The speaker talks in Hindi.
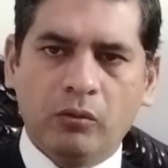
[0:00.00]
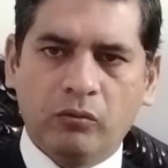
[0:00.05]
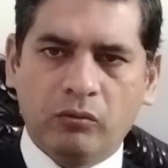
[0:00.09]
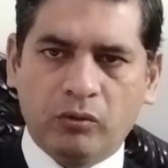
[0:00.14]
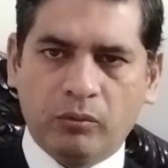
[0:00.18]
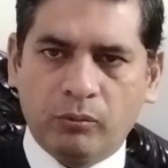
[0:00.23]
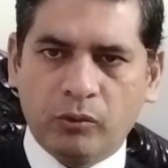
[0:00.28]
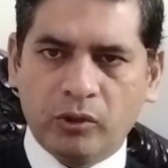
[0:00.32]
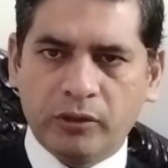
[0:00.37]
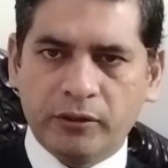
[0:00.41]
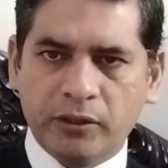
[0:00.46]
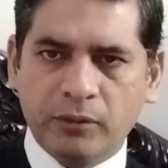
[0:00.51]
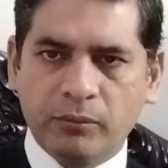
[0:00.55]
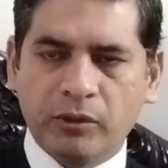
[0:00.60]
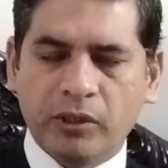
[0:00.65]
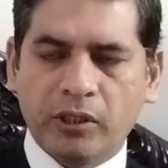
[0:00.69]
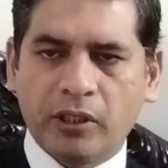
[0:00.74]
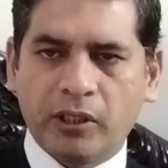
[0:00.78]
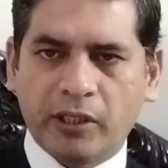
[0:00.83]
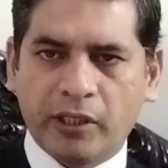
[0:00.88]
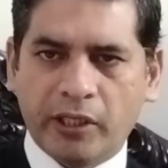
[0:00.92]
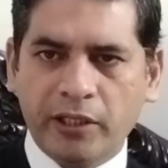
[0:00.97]
वो मुलम
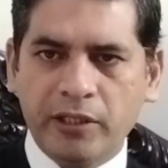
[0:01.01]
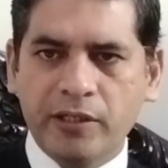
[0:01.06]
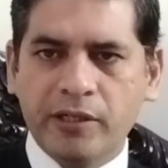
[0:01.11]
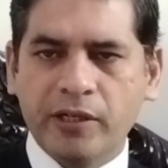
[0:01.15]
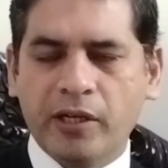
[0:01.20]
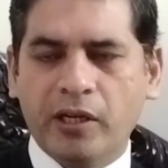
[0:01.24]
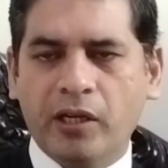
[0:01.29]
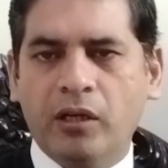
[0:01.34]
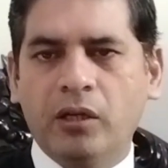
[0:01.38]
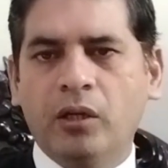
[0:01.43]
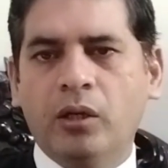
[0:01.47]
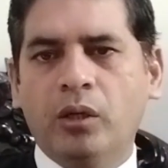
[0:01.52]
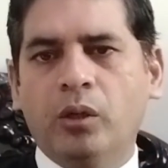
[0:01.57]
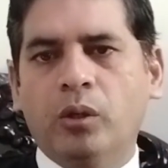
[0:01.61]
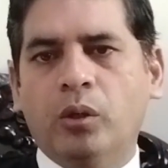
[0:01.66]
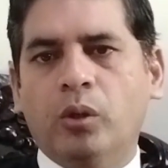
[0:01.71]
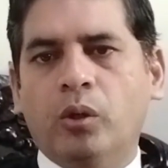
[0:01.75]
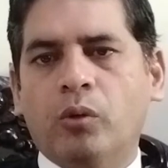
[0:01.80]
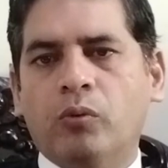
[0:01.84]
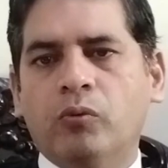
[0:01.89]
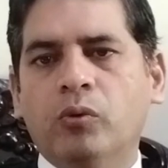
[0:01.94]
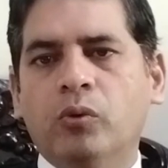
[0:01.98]
का राइट है
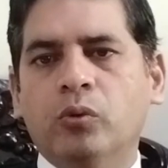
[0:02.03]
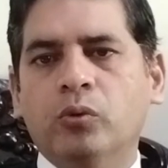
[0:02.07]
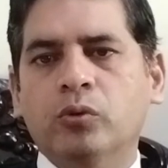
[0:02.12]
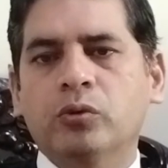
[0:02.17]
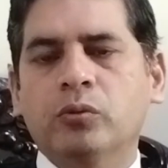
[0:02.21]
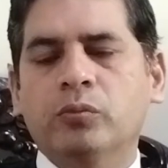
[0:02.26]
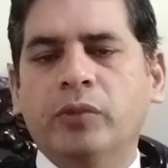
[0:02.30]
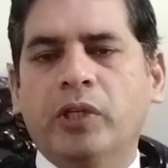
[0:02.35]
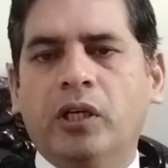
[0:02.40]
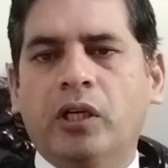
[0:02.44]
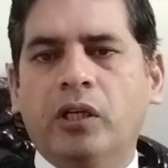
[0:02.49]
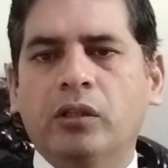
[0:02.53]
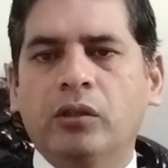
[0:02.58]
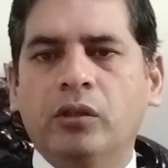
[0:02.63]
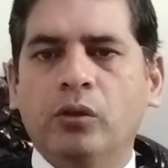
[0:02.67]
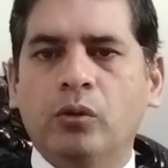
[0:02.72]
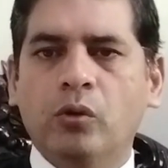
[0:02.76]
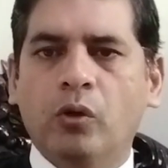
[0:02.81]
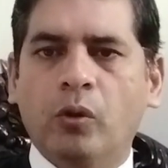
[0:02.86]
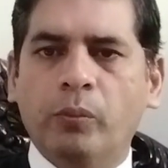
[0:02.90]
और वो उस बयान की